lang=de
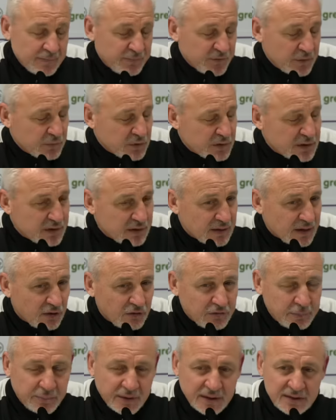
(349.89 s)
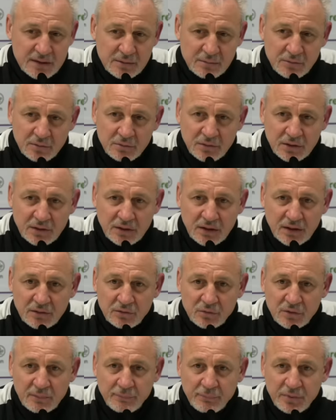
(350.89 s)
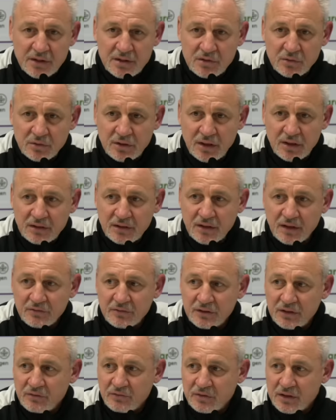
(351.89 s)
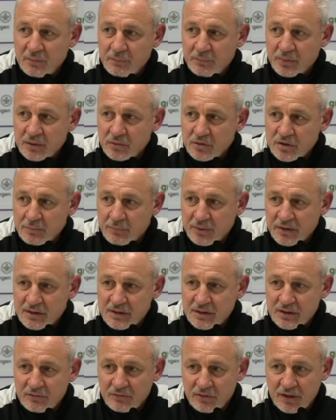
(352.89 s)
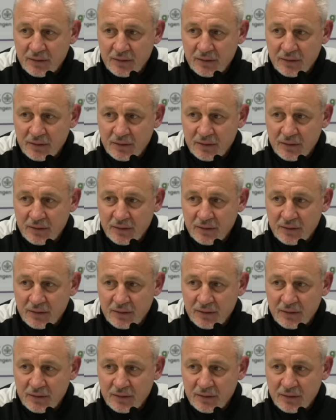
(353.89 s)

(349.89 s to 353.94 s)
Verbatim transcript: Wir müssen aufpassen, momentan nur personell darf nicht viel bei uns passieren.